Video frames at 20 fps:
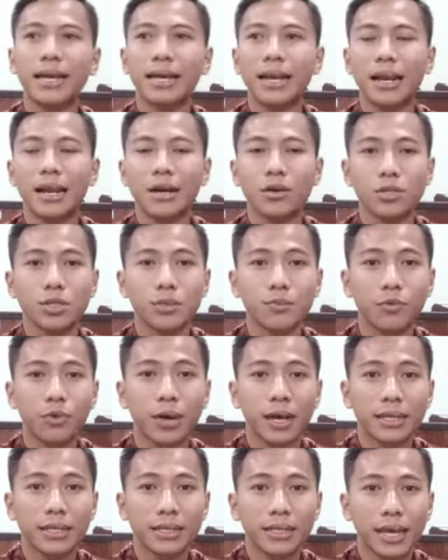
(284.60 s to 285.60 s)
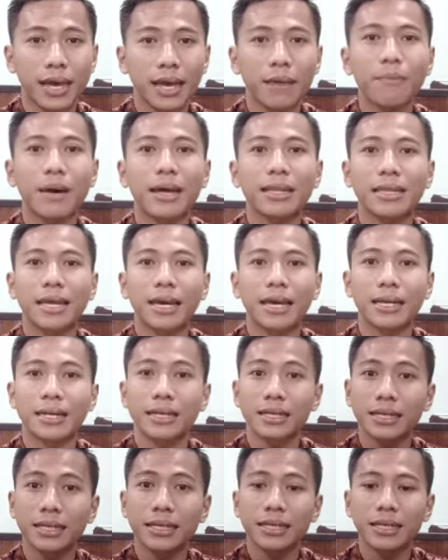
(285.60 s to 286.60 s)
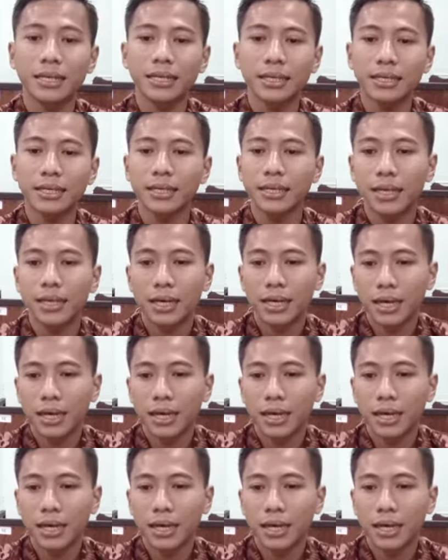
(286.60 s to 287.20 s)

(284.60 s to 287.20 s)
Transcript: anak-anakku semuanya materi